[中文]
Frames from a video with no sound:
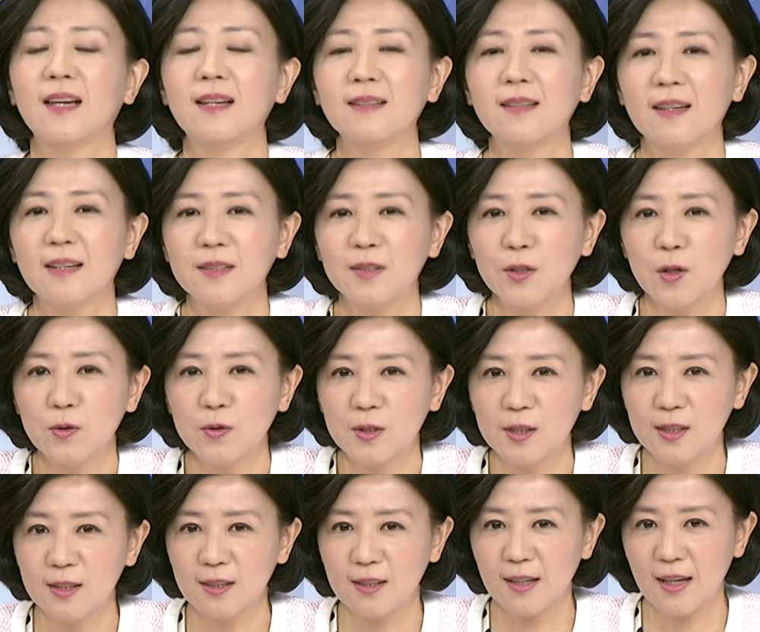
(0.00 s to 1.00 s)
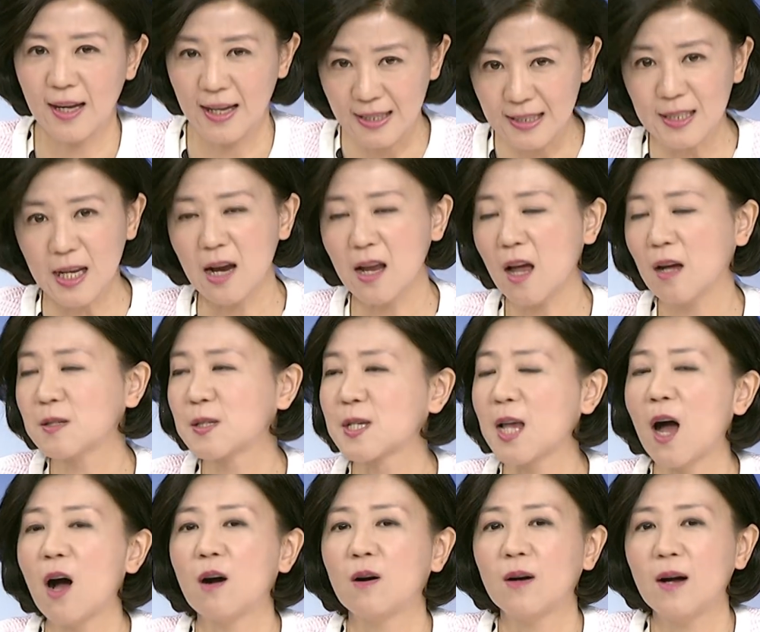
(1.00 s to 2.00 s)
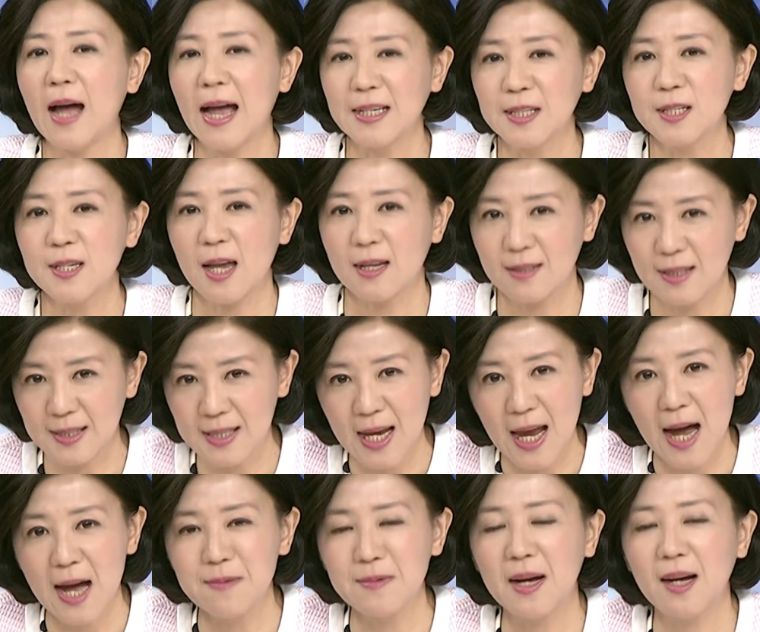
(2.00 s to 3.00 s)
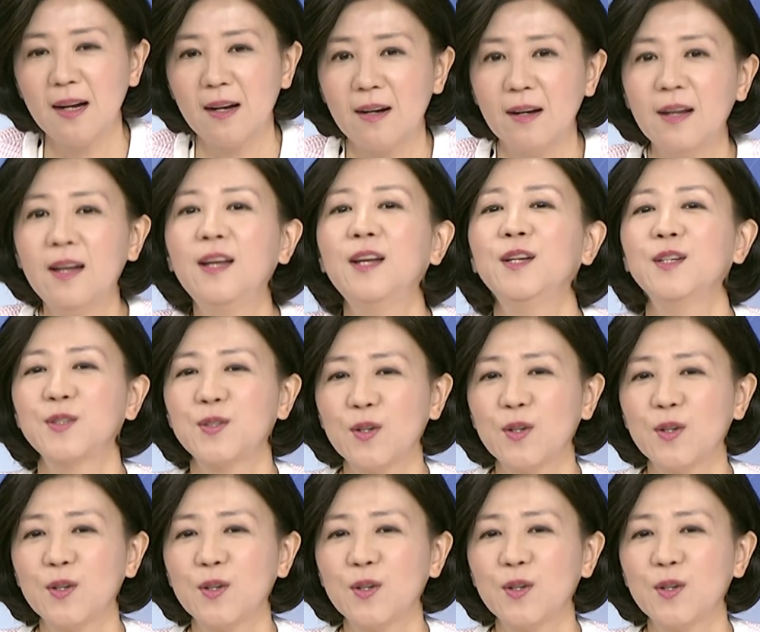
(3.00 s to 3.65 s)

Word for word: 人呢，就是很想要找韩市长的茬嘛哈，